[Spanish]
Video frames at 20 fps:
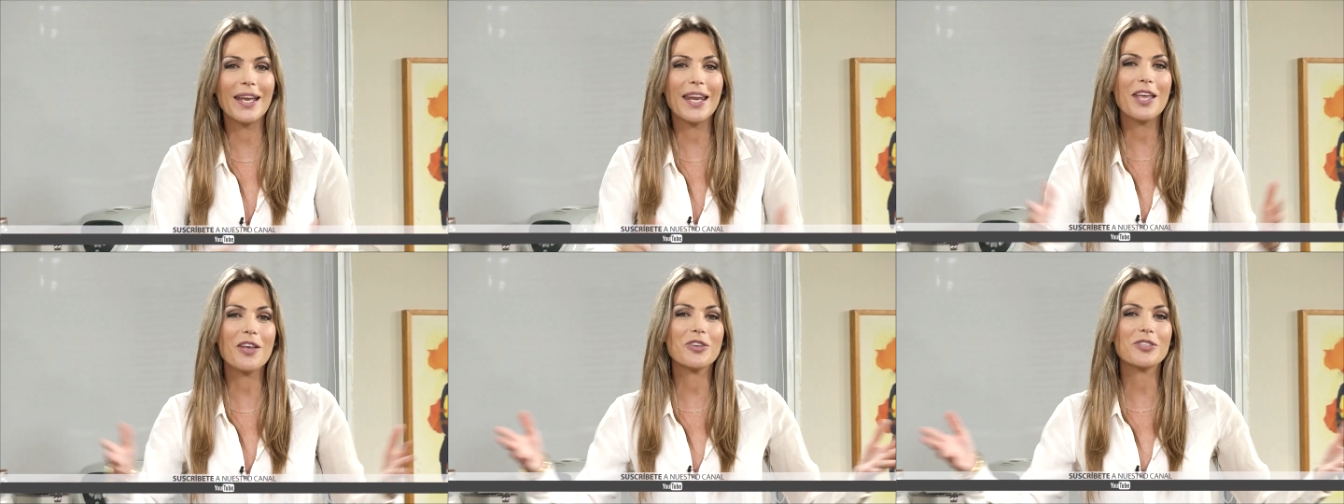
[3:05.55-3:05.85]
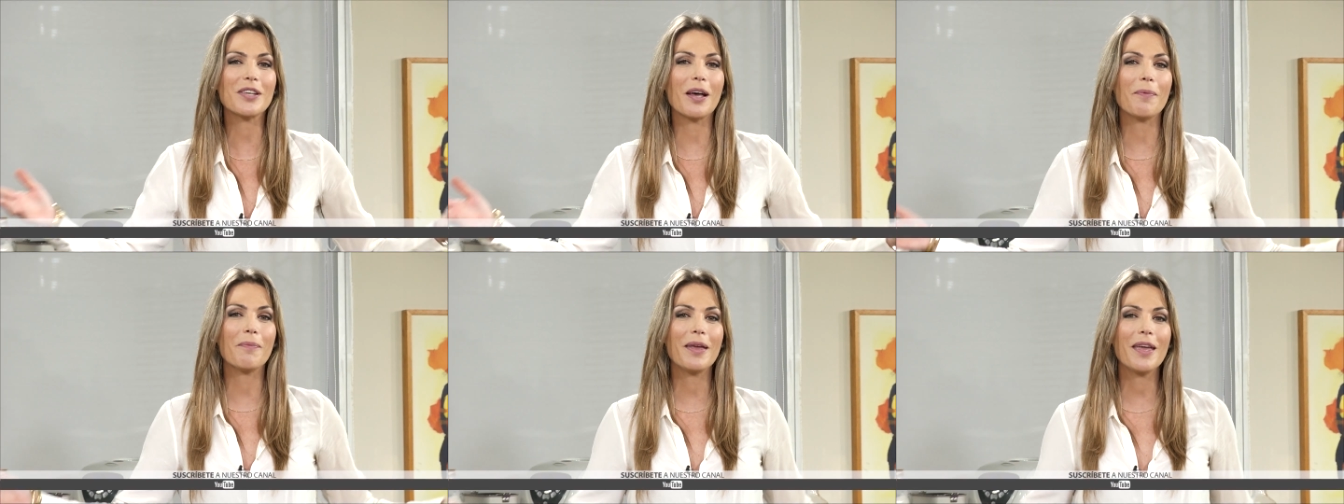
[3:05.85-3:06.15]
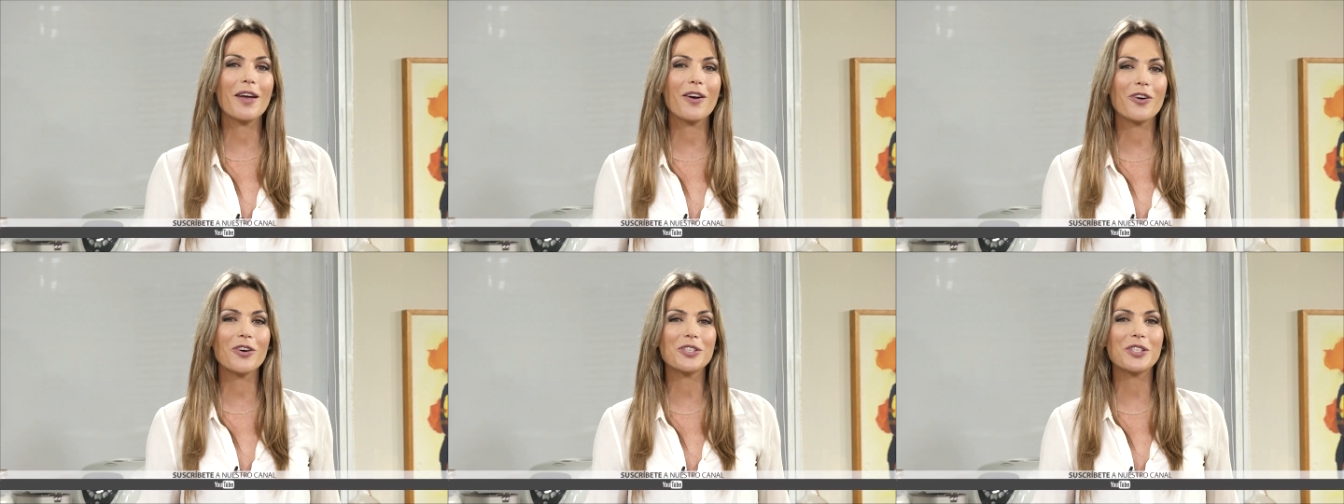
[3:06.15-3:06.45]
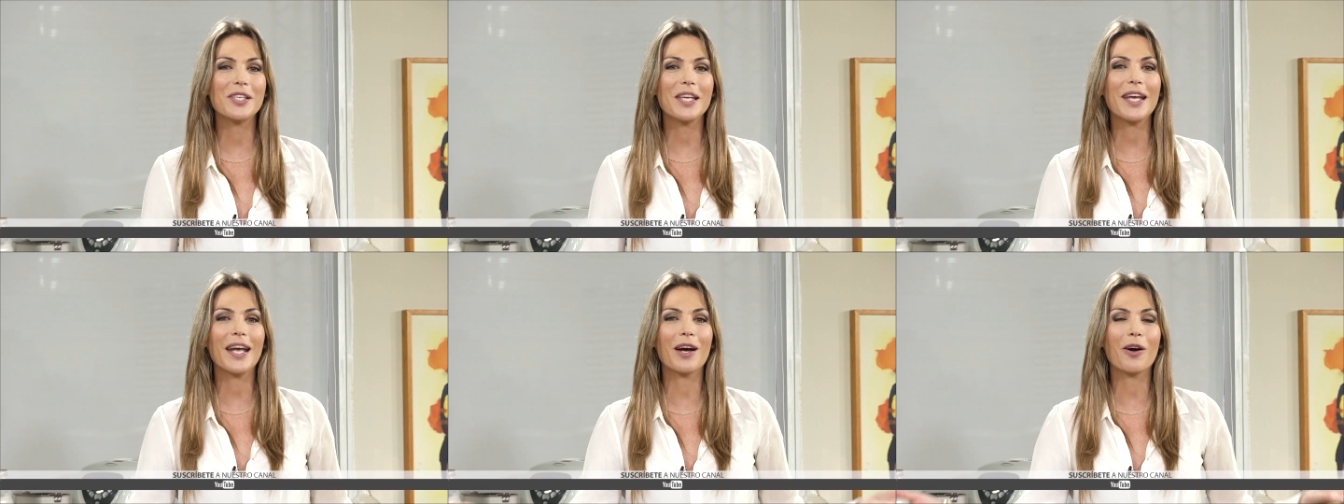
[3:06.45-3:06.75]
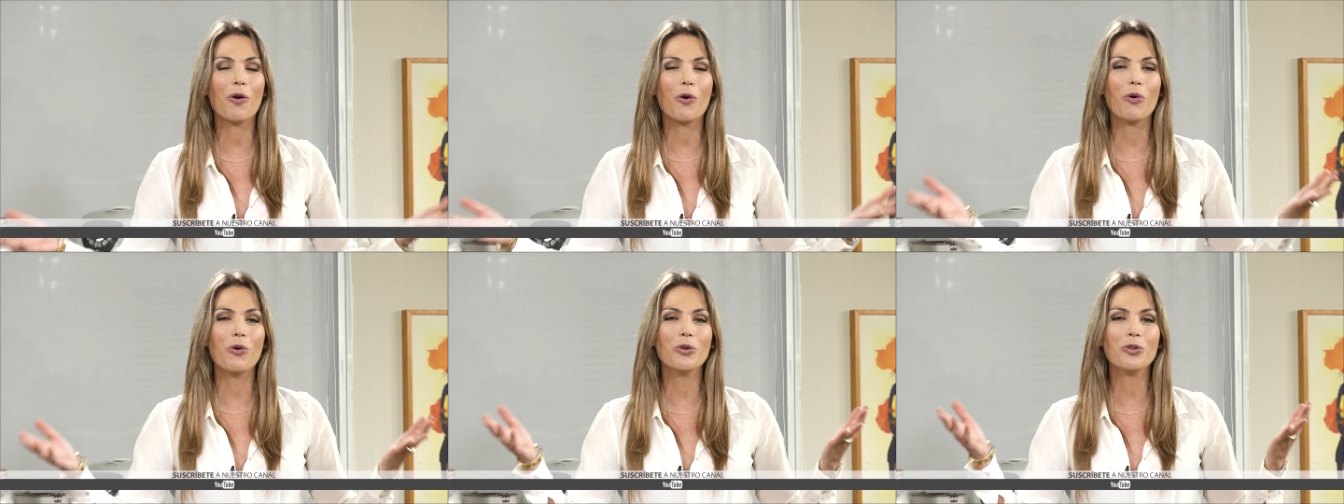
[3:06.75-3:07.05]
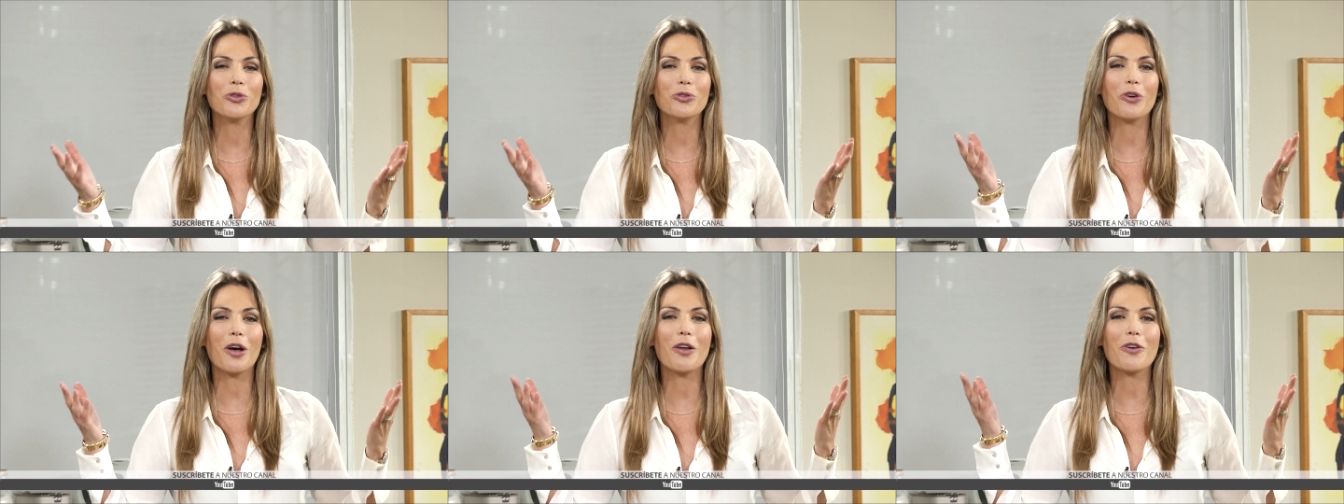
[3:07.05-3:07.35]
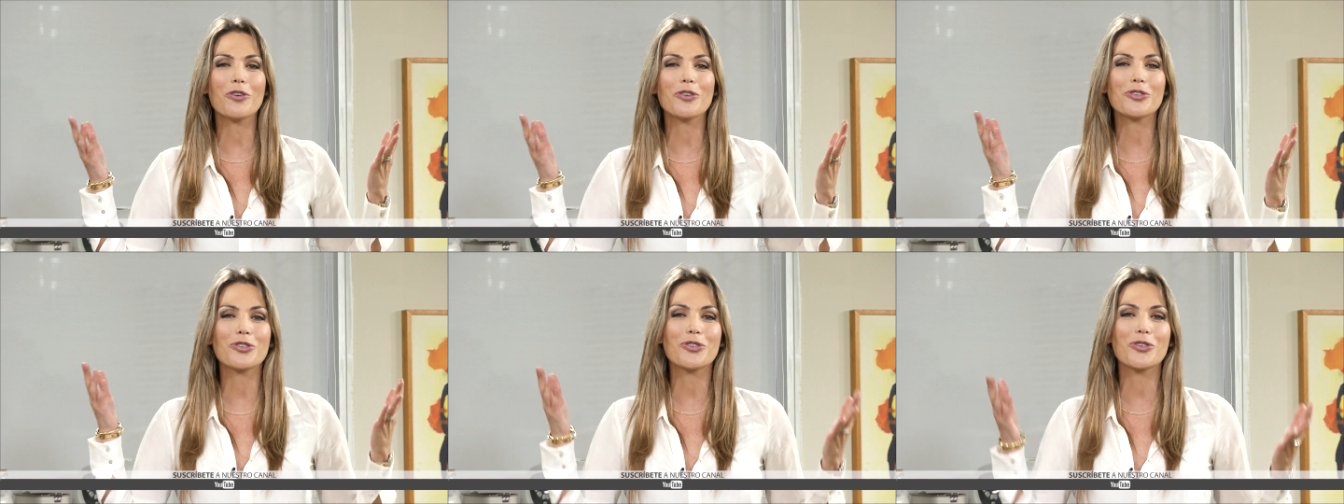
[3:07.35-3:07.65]
Queridos amigos, sigan junto a
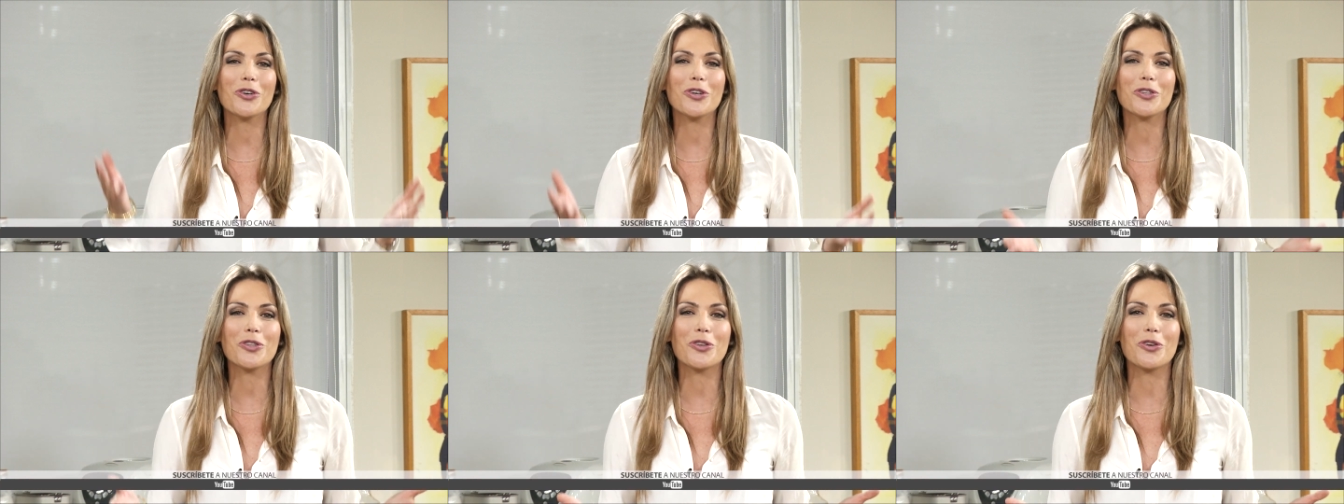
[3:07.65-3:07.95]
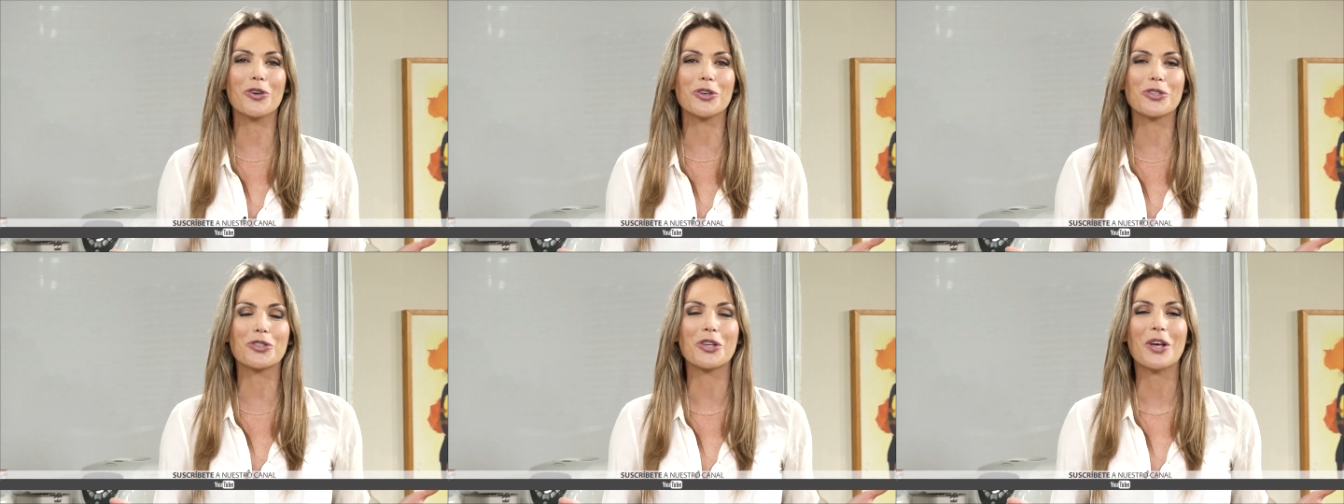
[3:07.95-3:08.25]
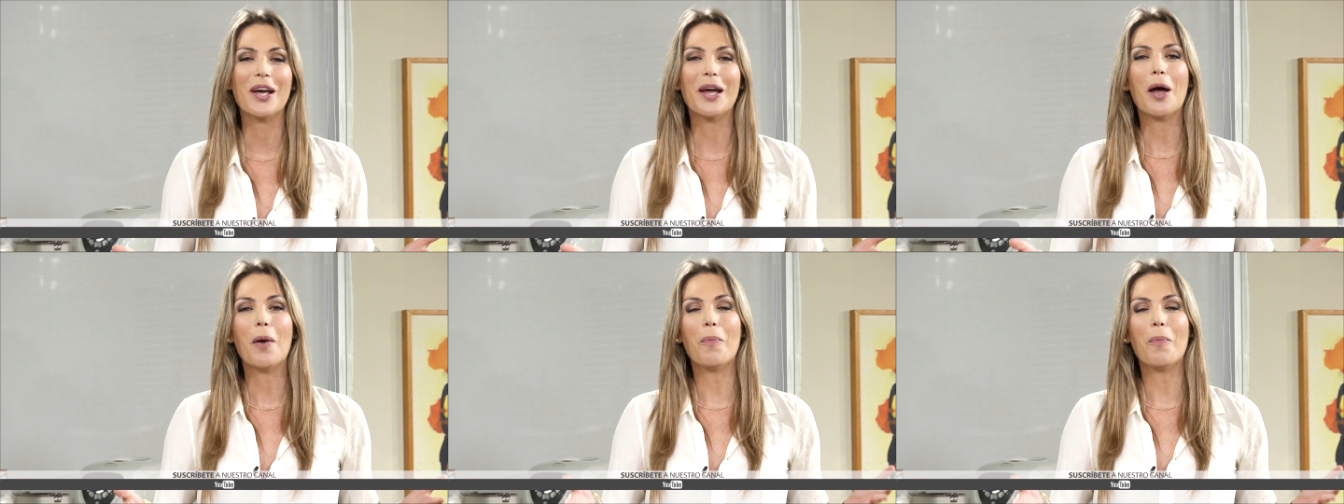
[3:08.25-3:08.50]
nosotros